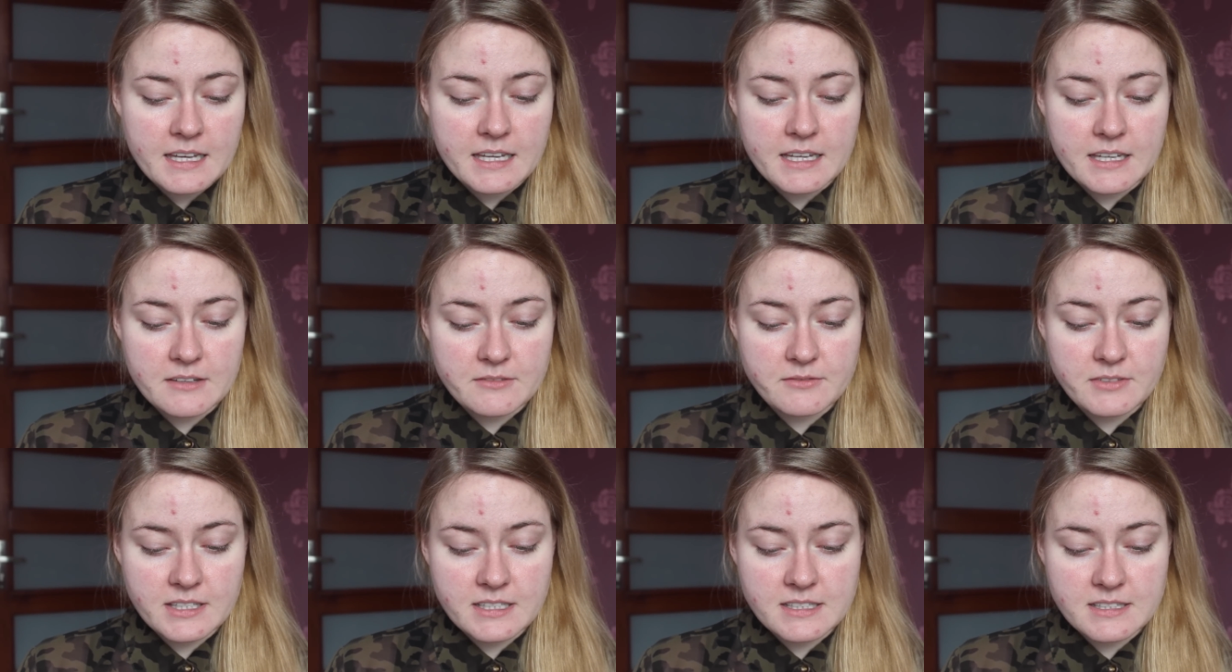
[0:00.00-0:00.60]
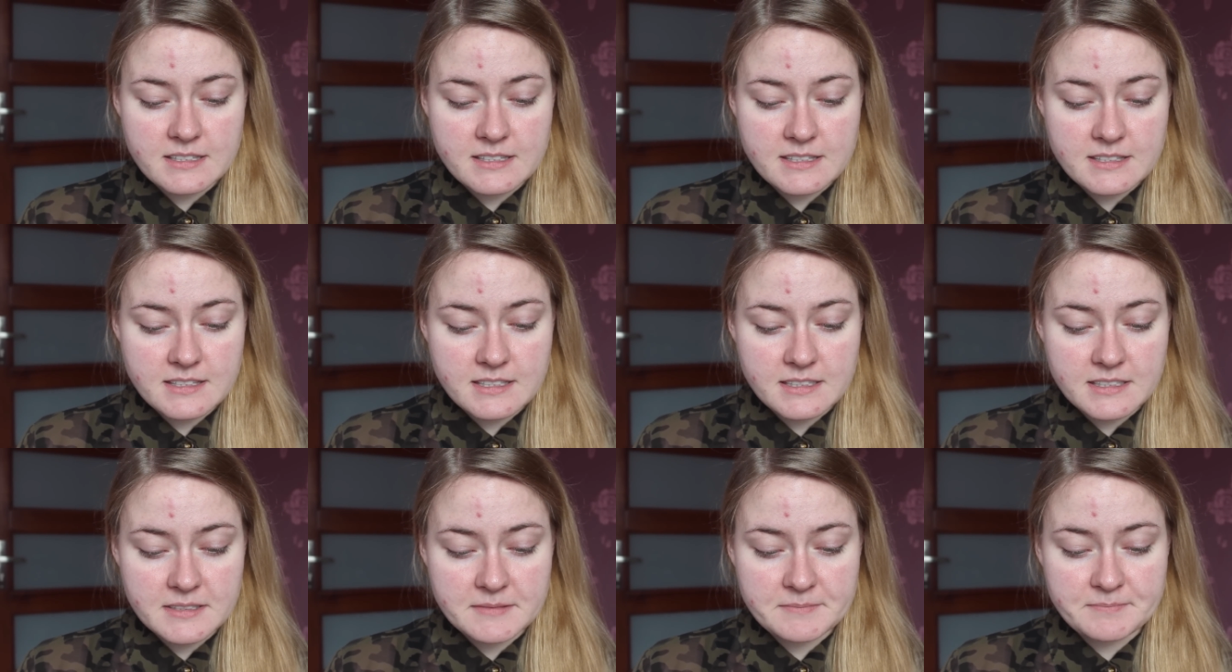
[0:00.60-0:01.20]
E,
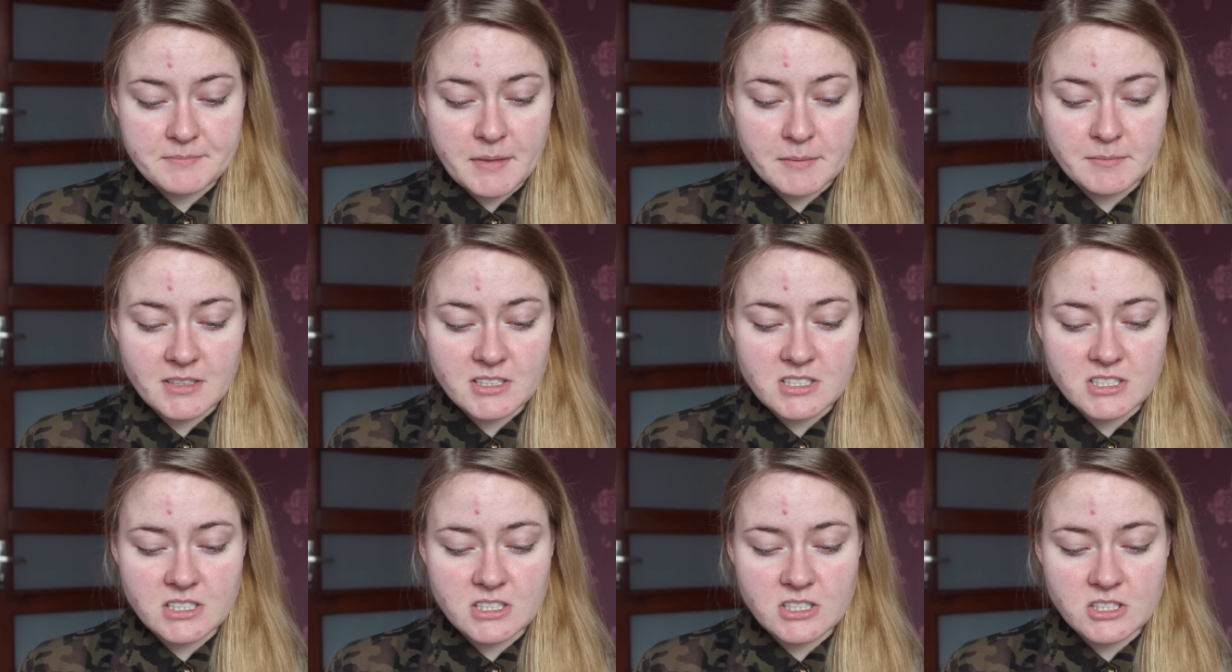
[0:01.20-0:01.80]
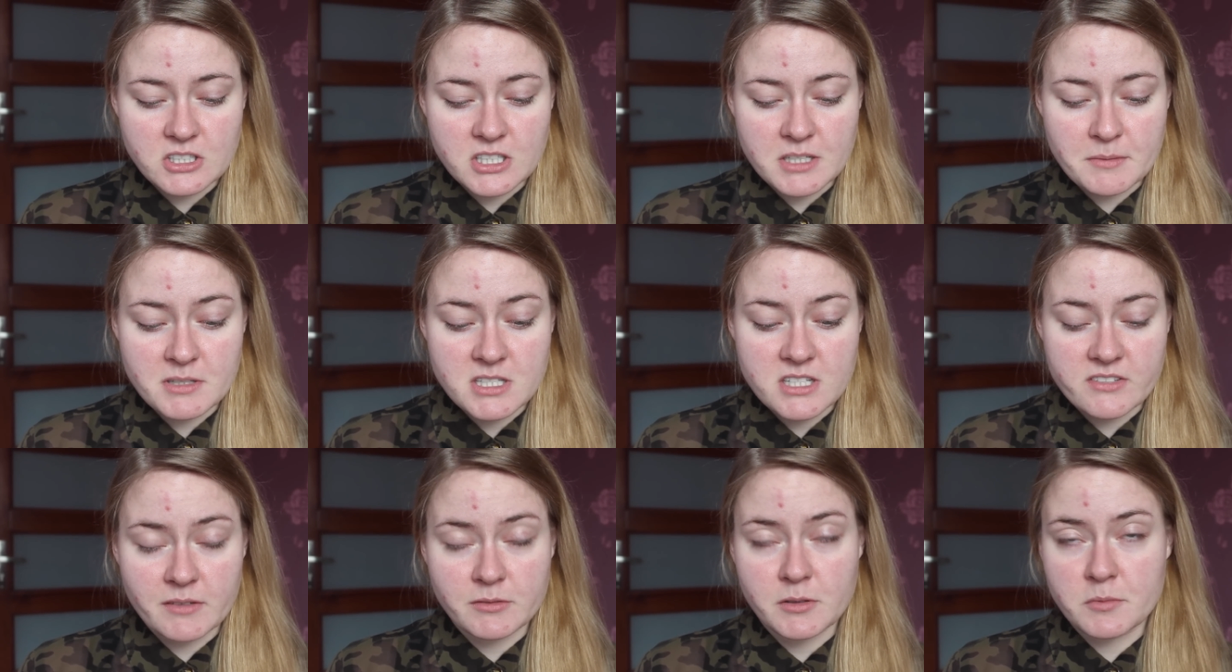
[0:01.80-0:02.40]
więc e, mam nadzieję, że nie
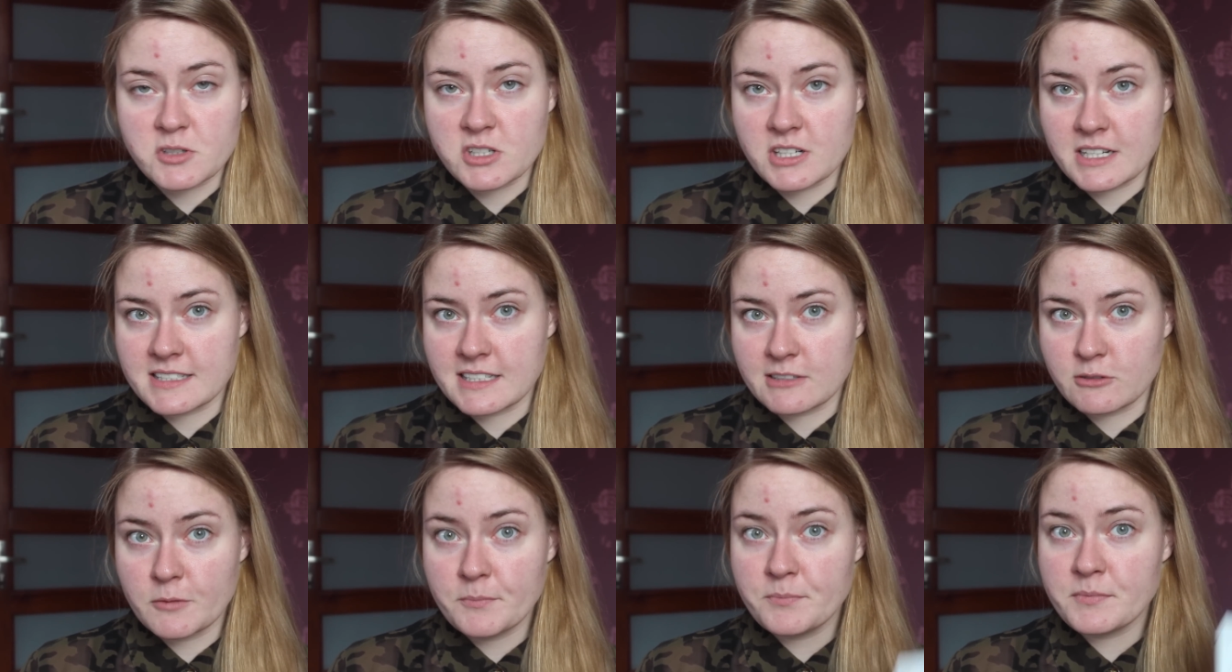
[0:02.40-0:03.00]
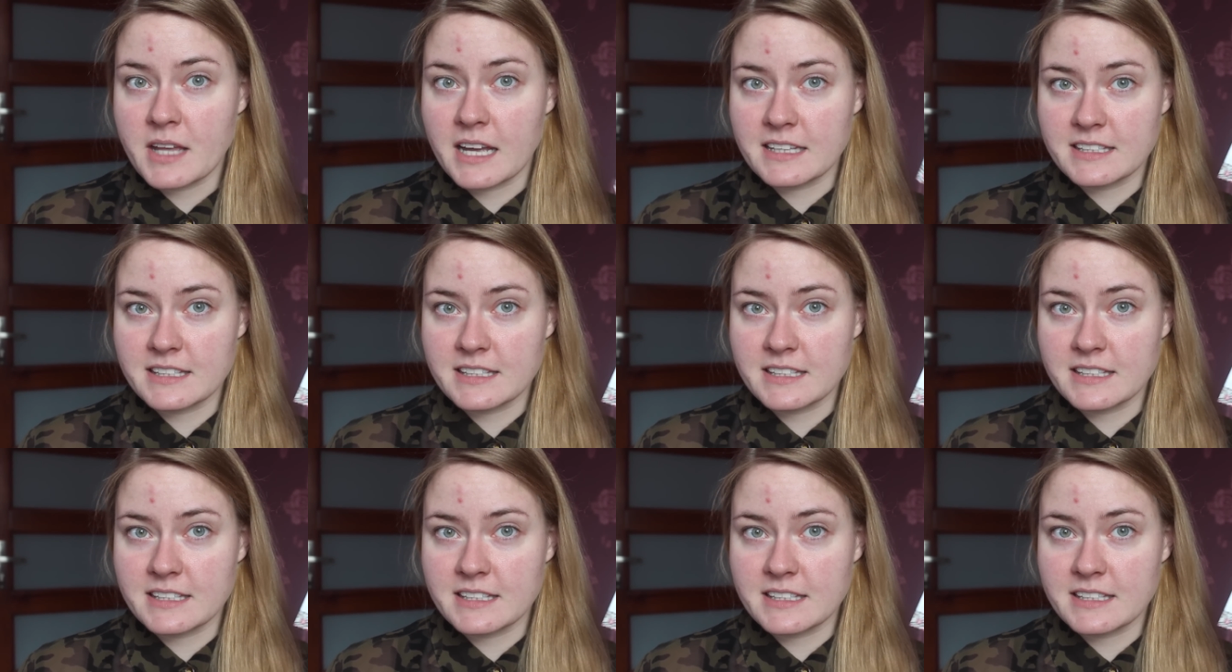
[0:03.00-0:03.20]
będzie Wam to przeszkadzało.